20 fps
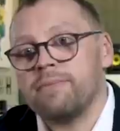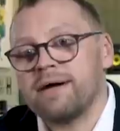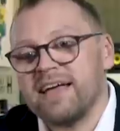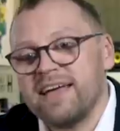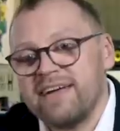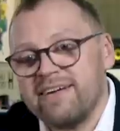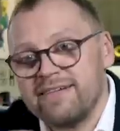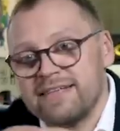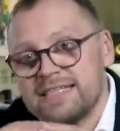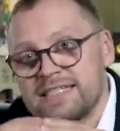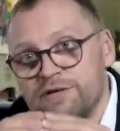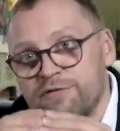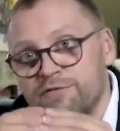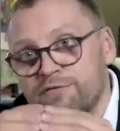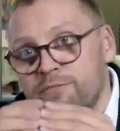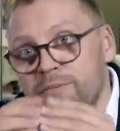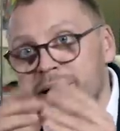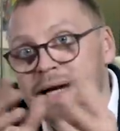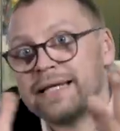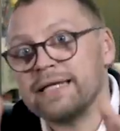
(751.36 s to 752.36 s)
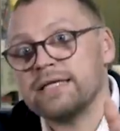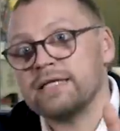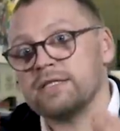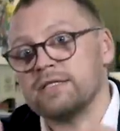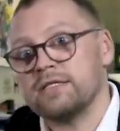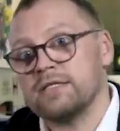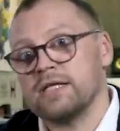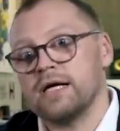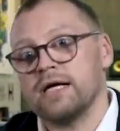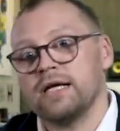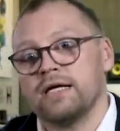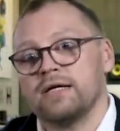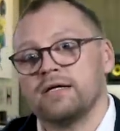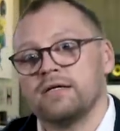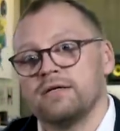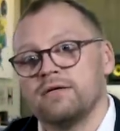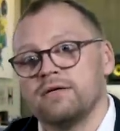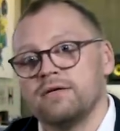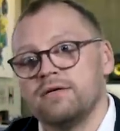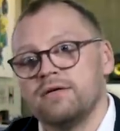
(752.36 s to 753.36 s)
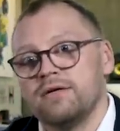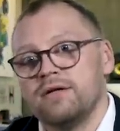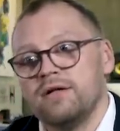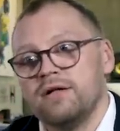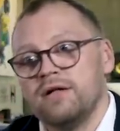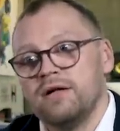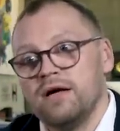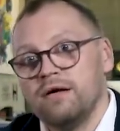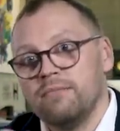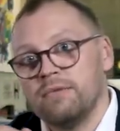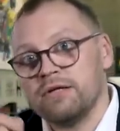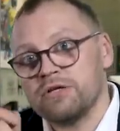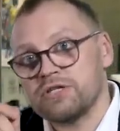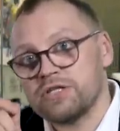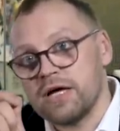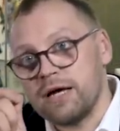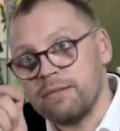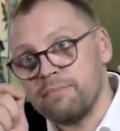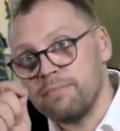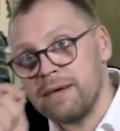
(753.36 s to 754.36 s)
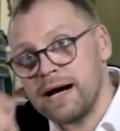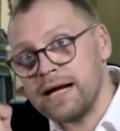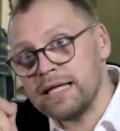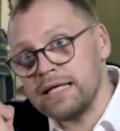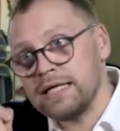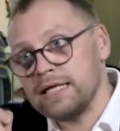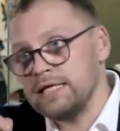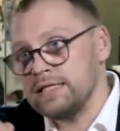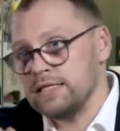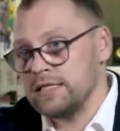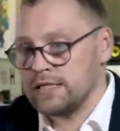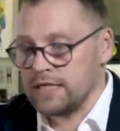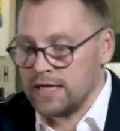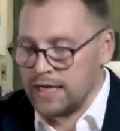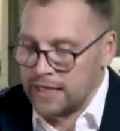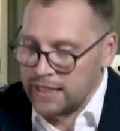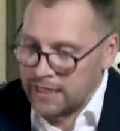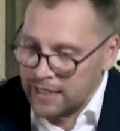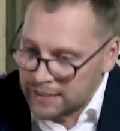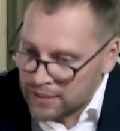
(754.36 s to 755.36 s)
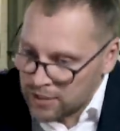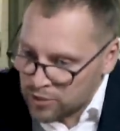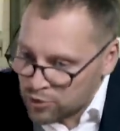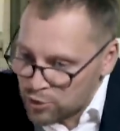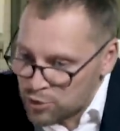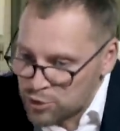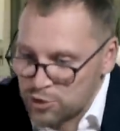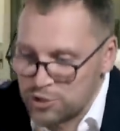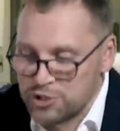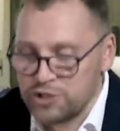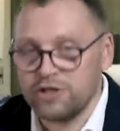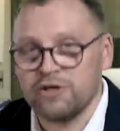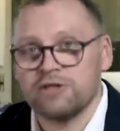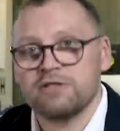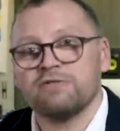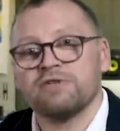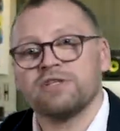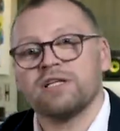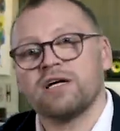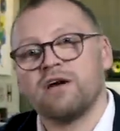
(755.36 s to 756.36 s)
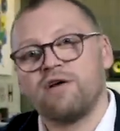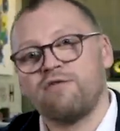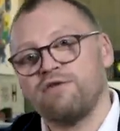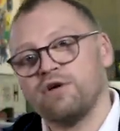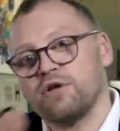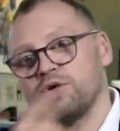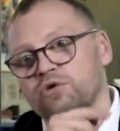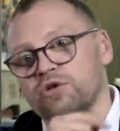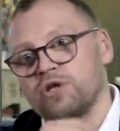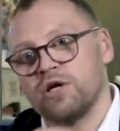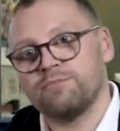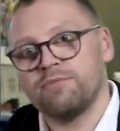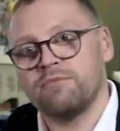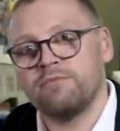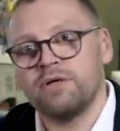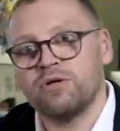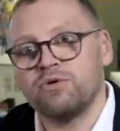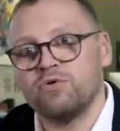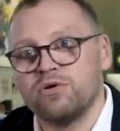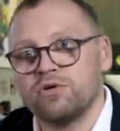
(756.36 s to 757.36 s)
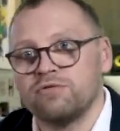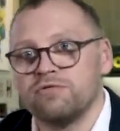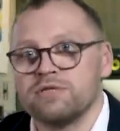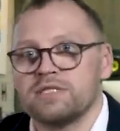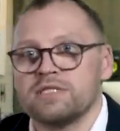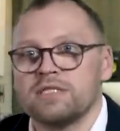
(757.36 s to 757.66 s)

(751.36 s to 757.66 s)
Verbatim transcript: проявится в маленьких деталях. Потому что маленькие детали – это то, что человек сфотографирует и опубликует в